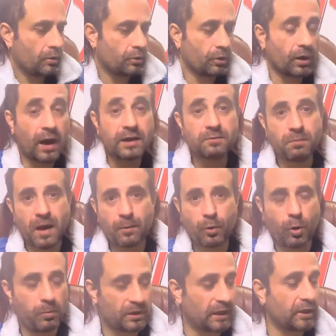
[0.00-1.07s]
तो गाइज मैं
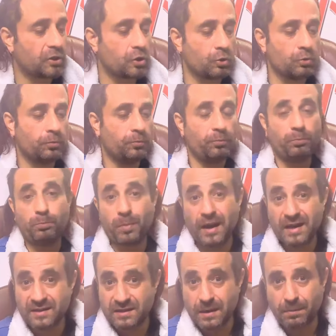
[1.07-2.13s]
आपको बताता चलूँ
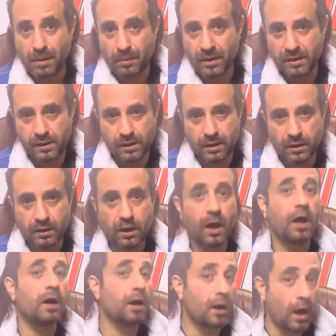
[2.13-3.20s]
पहला स्टेप आपका ये है कि
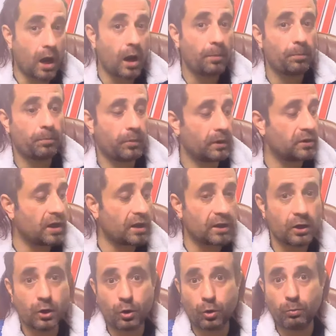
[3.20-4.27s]
अगर आप जा
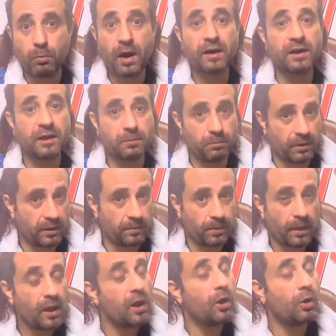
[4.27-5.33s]
रहे हो मार्केट में
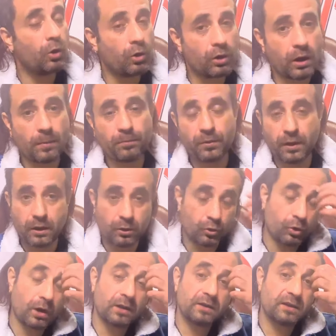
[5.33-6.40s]
और आप
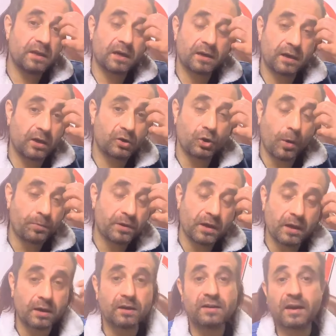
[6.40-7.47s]
दुकान से जाकर शॉप से
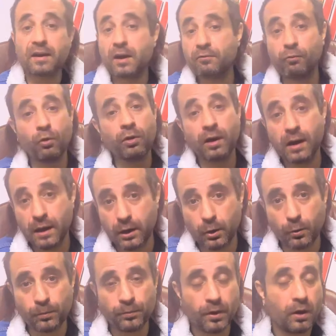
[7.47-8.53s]
जाकर सेकेंड हैंड फ़ोन ले रहे
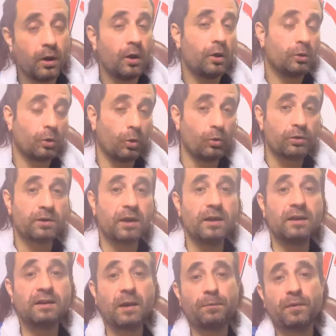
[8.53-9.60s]
हो तो उसके
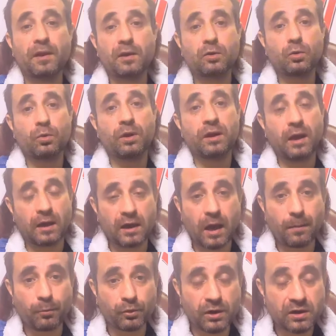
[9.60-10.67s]
लिए सबसे ज़्यादा ज़रूरी है कि
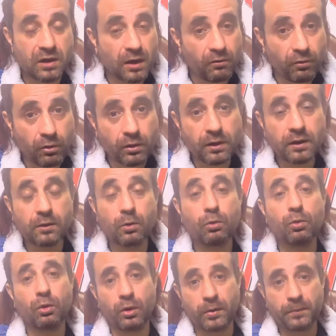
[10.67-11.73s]
आप उसकी चेक वारंटी
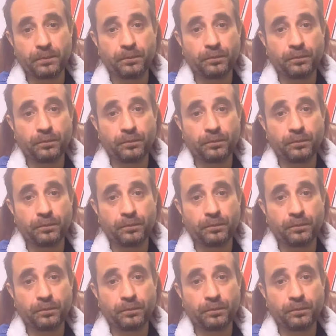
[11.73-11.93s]
ज़रूर लें